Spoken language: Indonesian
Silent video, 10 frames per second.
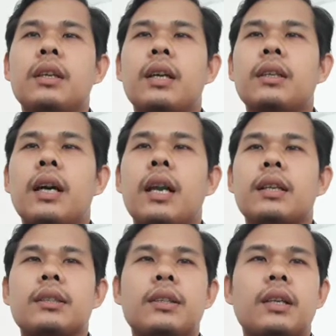dan
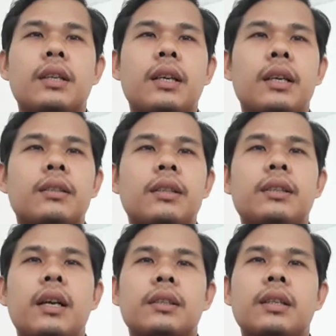galaksi terdekat
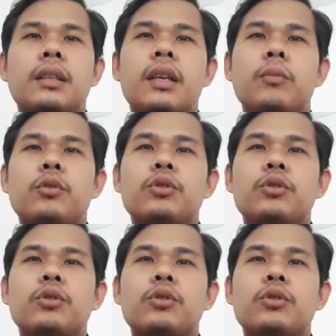letaknya 30